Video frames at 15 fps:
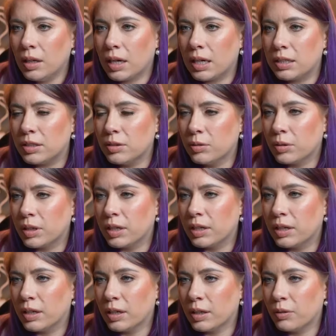
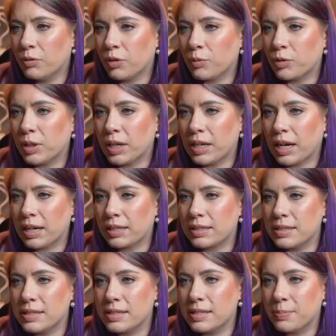Rechnungen
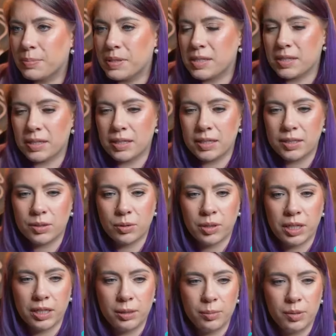578.
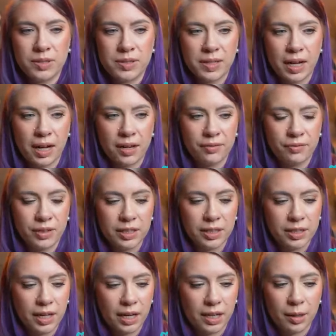Okay, die bezahlen wir.
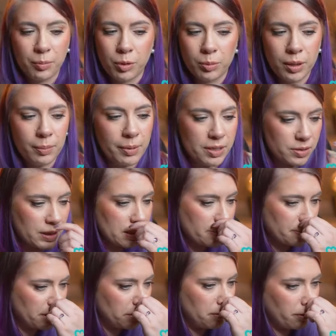Gar kein Problem. Also jetzt
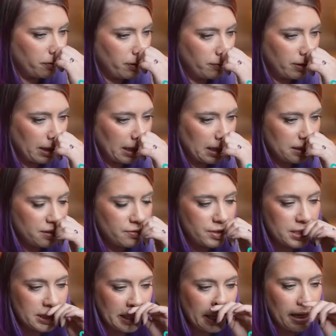bin ich mir auf jeden Fall relativ sicher.